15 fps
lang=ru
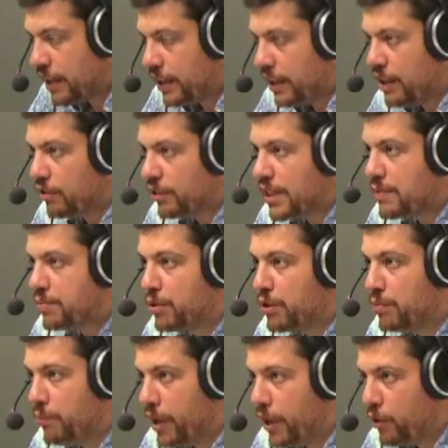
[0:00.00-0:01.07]
или у нас
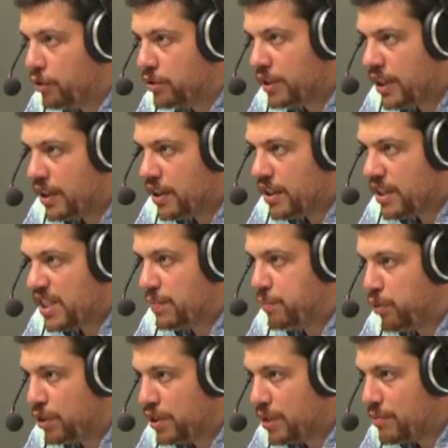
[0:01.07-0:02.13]
будет миллион с
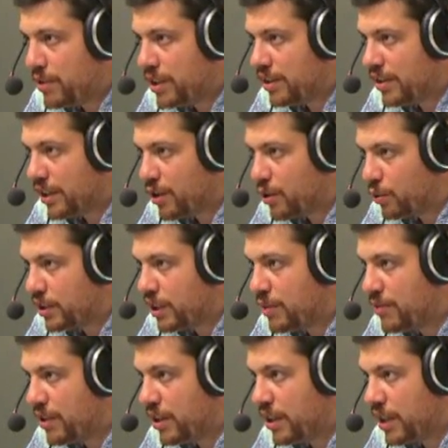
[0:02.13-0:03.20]
ботами,
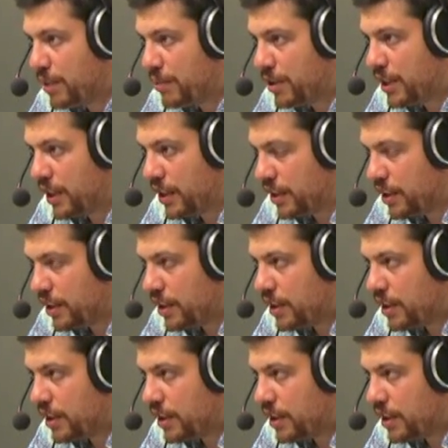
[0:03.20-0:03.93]
накрутками и абы как.